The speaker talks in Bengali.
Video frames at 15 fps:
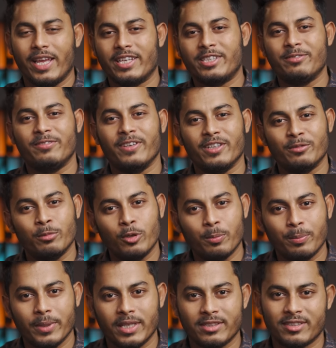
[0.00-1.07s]
একটি ফেসবুক
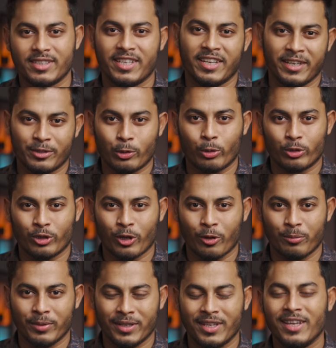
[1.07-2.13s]
পেজ ক্রিয়েট করতে
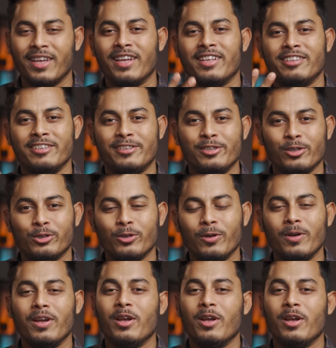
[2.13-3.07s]
হবে দ্বিতীয়ত